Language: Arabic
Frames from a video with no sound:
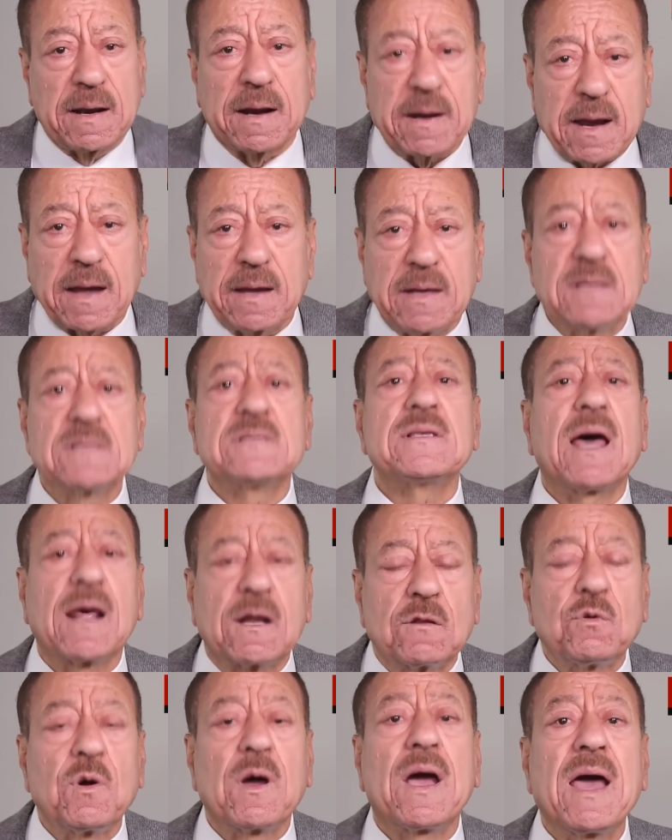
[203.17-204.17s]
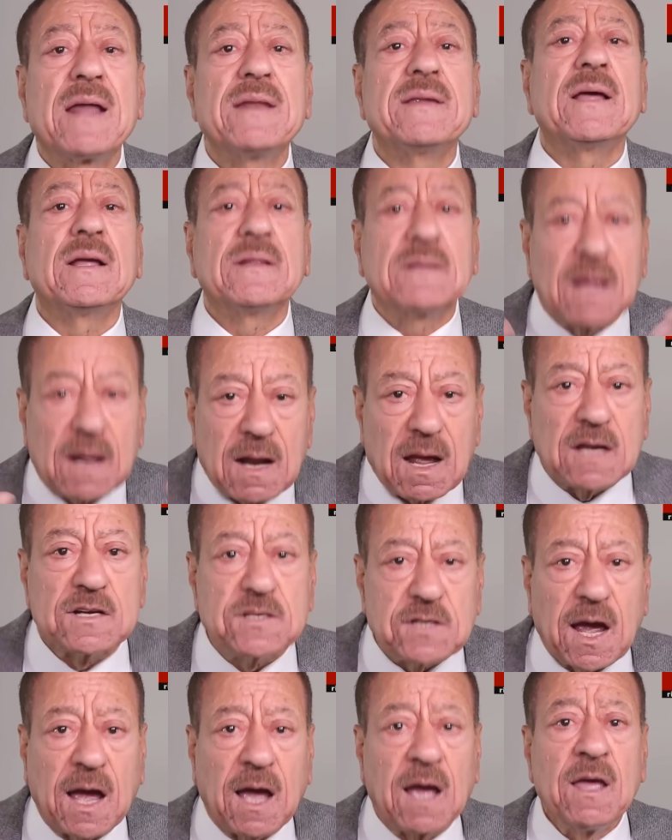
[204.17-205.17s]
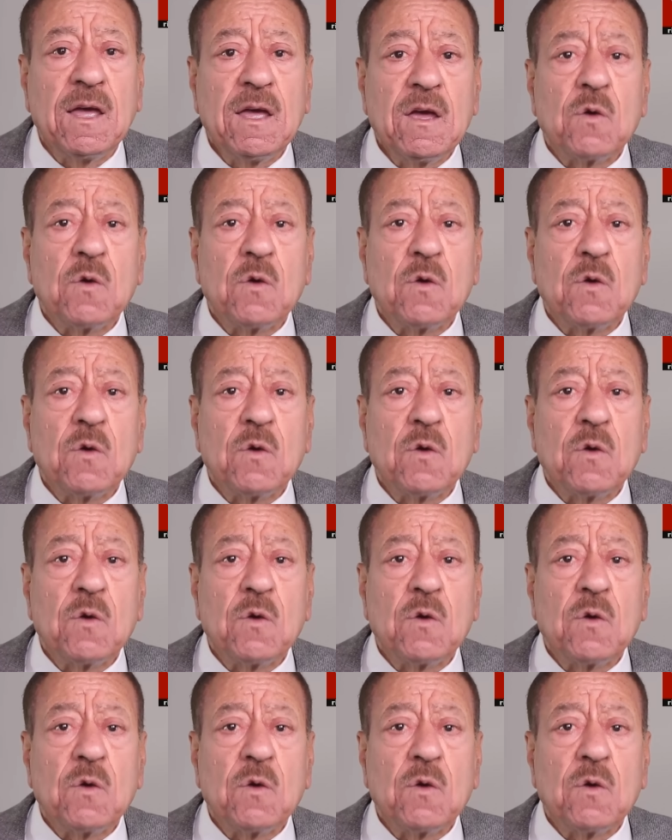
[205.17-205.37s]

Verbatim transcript: الرئيس أردوغان يتراجع